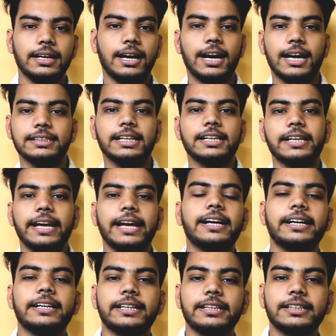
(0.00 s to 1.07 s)
आज एक नए
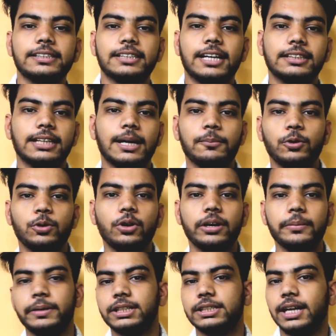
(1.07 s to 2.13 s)
कंटेंट के साथ आप लोगों के
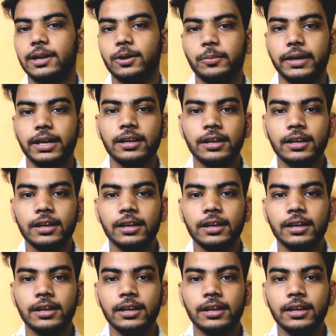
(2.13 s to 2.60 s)
बीच आया हूं मैं